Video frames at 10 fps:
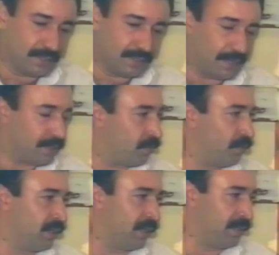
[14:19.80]
halk
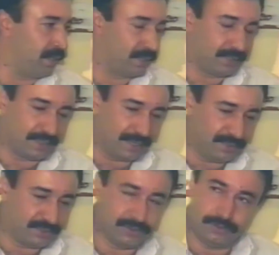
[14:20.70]
oyunları da
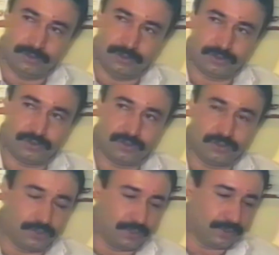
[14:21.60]
gelişkin oluyor.
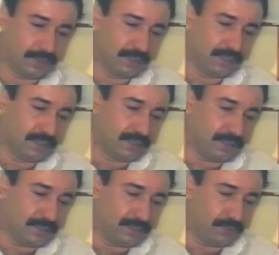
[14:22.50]
Çünkü o
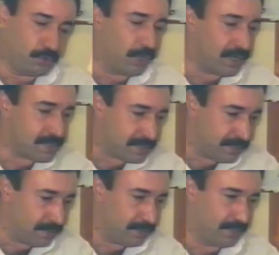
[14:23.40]
e,
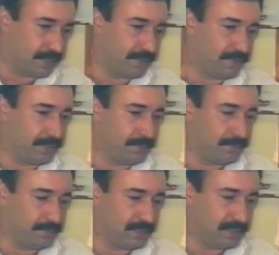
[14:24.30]
nüanslı
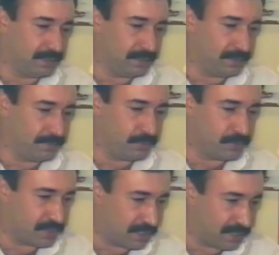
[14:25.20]
efendim e,
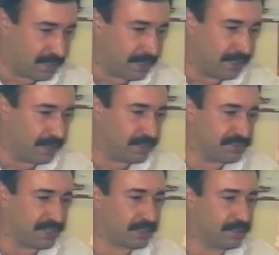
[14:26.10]
musikiye
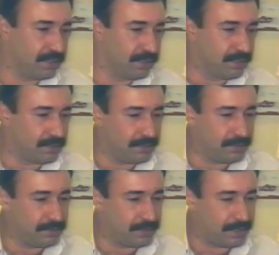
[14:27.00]
ancak e,
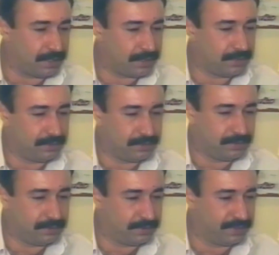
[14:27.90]
daha e,
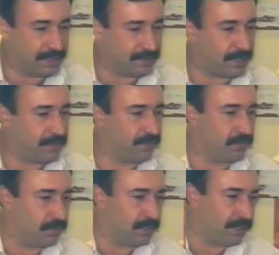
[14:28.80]
detay
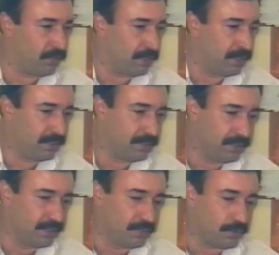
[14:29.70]
figürleri olan
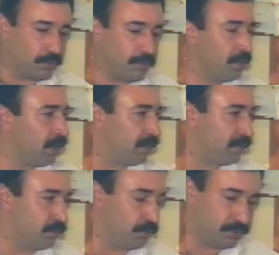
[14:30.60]
oyunlar
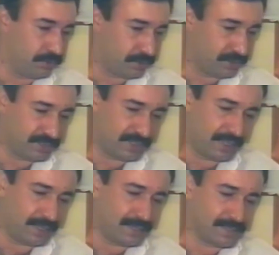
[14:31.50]
uyuyor. İşte
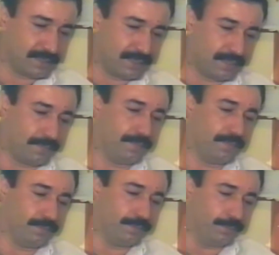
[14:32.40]
Elazığ'da
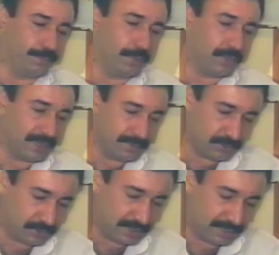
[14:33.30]
böyle
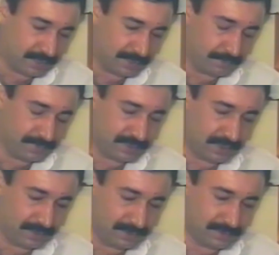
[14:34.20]
yörelerden bir
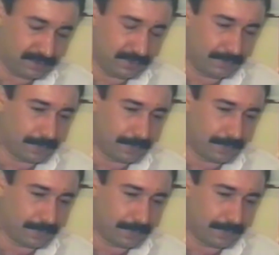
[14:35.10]
tanesi.